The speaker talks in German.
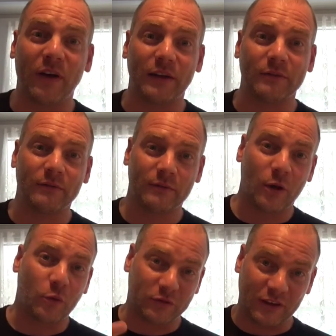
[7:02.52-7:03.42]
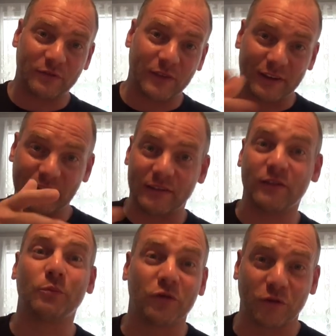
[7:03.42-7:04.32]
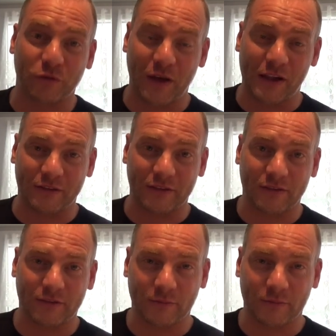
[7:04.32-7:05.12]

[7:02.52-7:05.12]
werden. Und deswegen dieses Mischungsverhältnis.